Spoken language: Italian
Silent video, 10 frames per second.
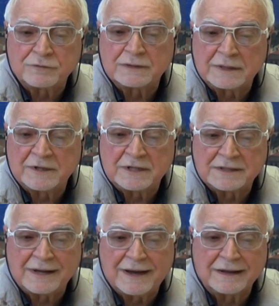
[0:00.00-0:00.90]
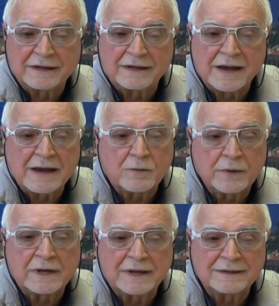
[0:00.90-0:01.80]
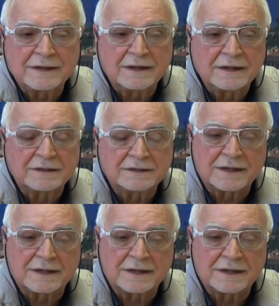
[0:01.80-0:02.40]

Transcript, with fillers: fondamentale che è quella del